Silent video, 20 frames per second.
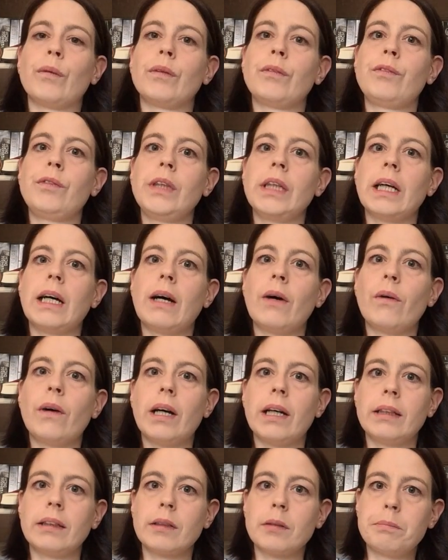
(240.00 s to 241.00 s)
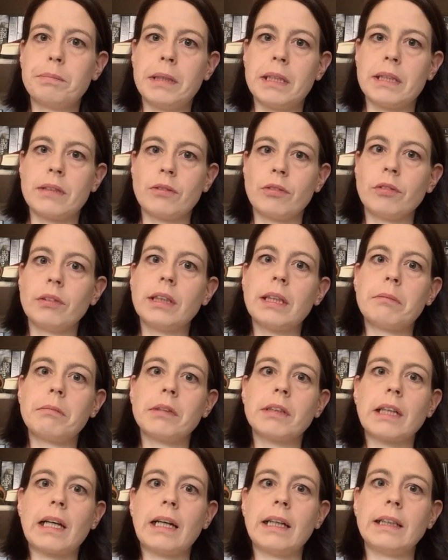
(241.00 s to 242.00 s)
und wie er auch andere Personen
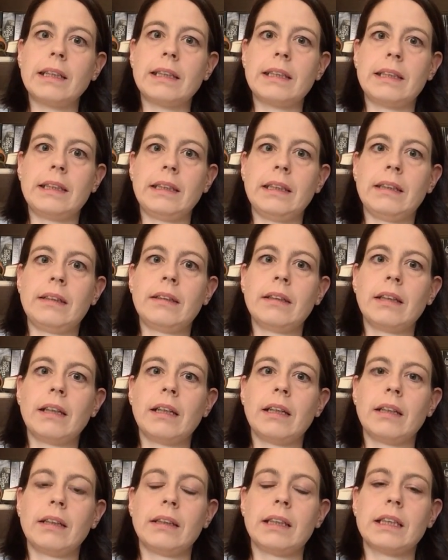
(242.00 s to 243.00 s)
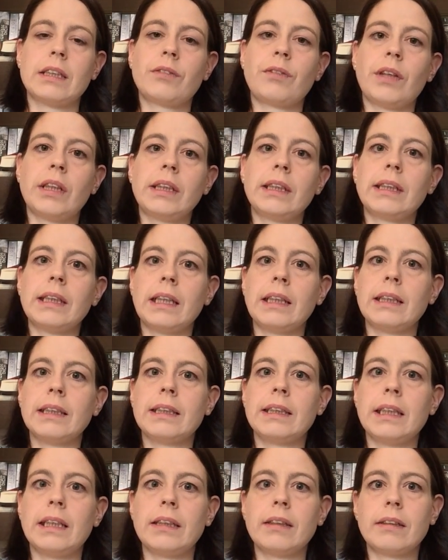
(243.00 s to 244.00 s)
damit reinzieht. Das fand ich eigentlich
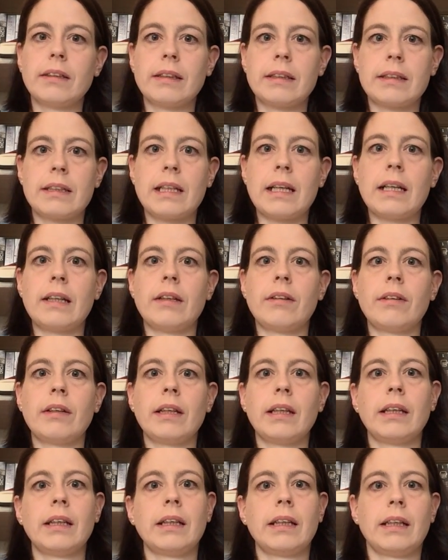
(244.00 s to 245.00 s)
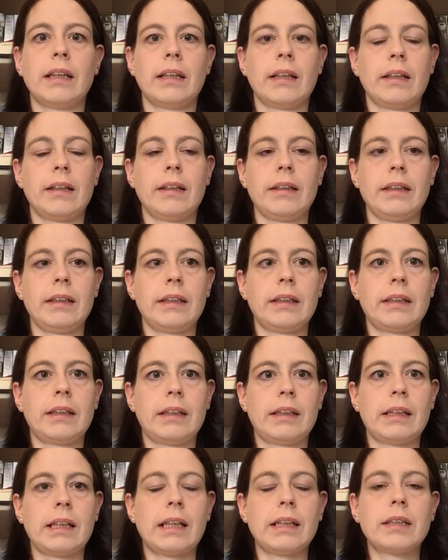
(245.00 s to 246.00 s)
sehr interessant.
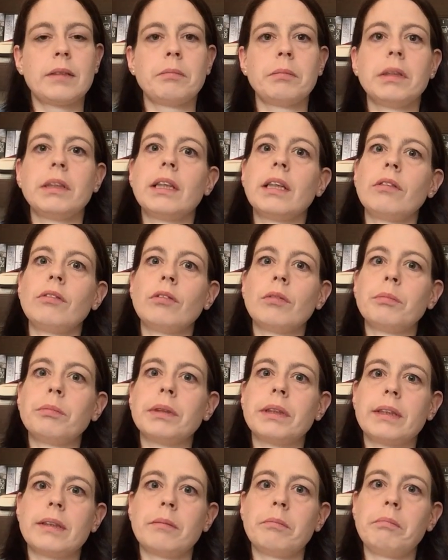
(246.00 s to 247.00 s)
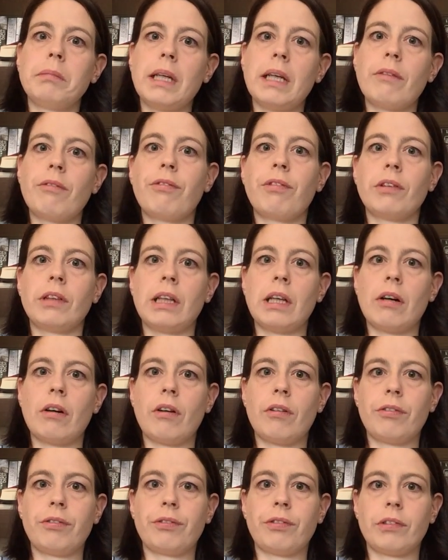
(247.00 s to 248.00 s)
Ich hatte mir dann nur ein bisschen mehr von
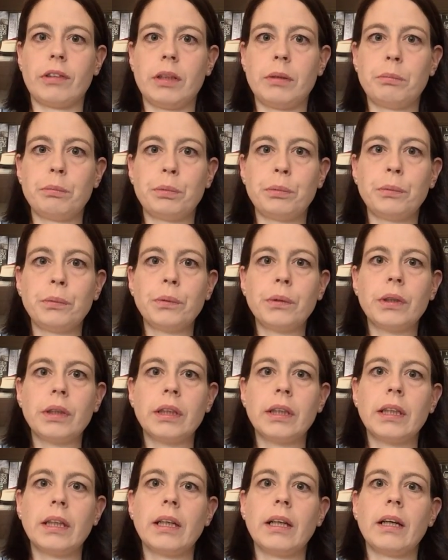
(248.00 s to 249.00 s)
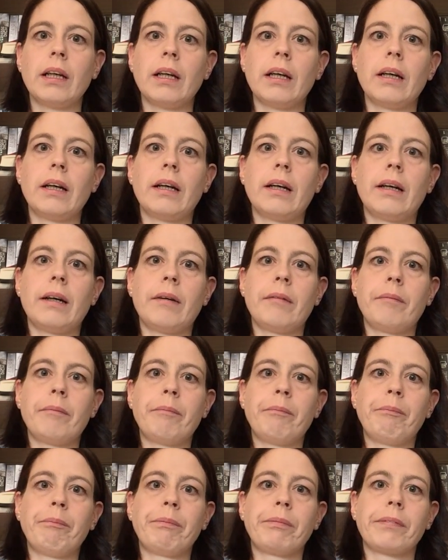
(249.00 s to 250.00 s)
erhofft von dem Buch.
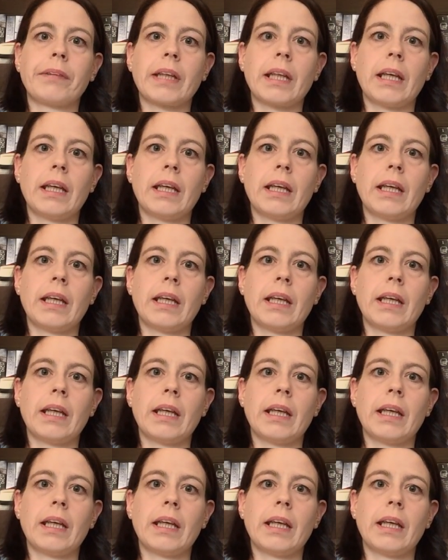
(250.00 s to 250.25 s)
Ähm,